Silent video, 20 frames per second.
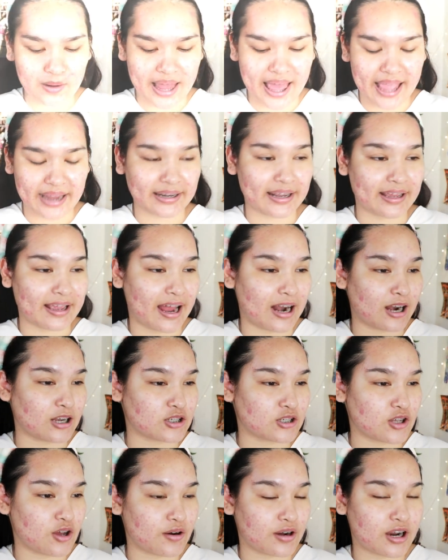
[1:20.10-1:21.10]
ตัวแรกนะคะเรา
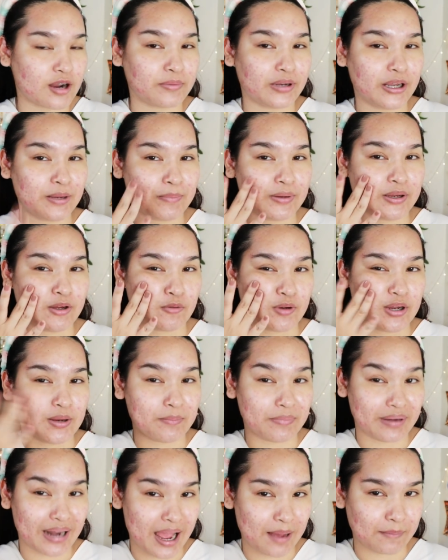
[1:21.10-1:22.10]
ต้องเริ่มที่ผิว
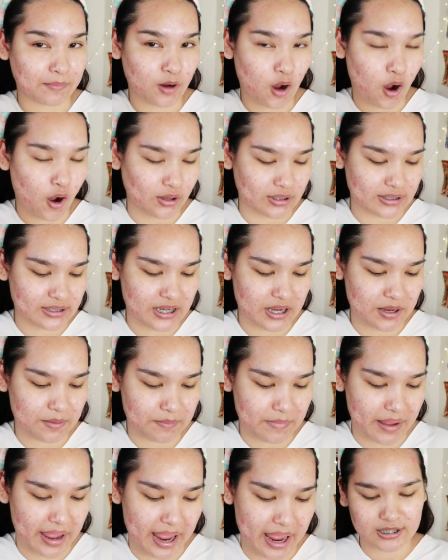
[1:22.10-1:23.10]
อิ่มน้ำก่อนใช่
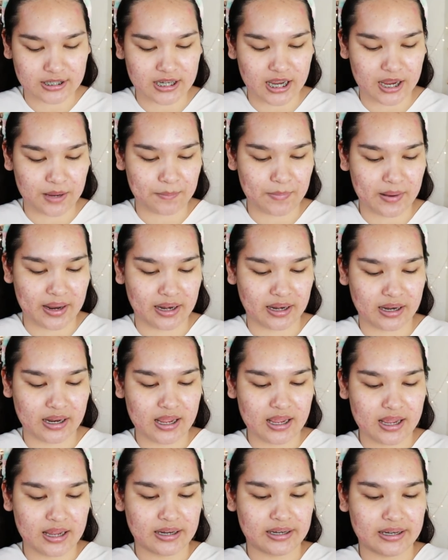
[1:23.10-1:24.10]
ไหมจะใช้เป็น
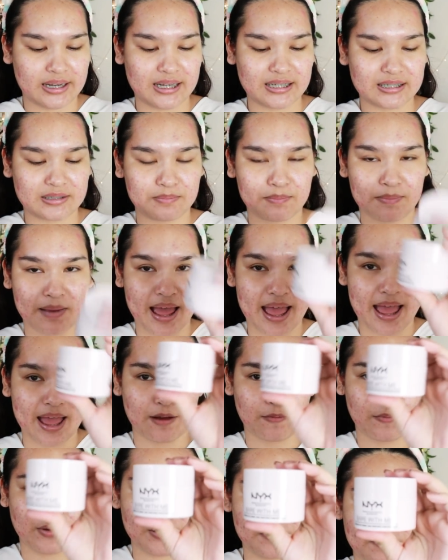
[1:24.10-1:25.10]
NNK Blair
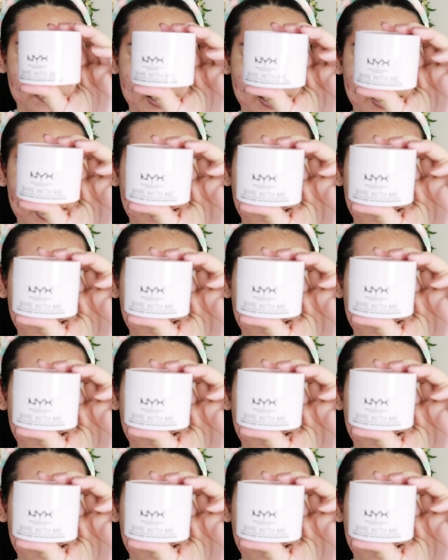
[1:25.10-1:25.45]
with me